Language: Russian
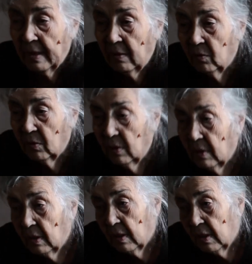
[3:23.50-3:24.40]
Вот.
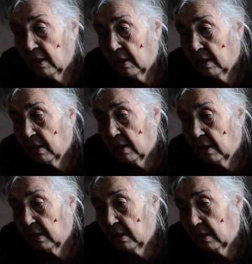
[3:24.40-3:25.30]

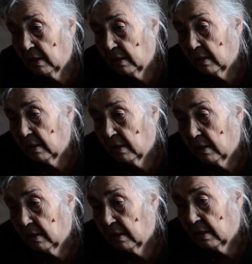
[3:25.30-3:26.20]
И это...
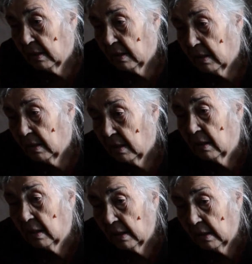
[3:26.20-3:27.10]

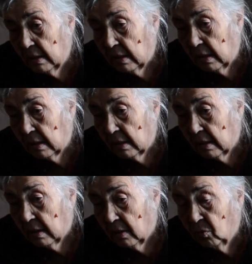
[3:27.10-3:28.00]
Игрались так.
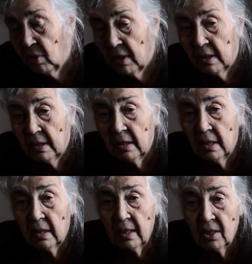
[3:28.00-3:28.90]
Ну а когда
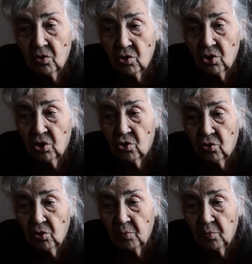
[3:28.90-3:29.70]
заиграешься, уже ж ничего не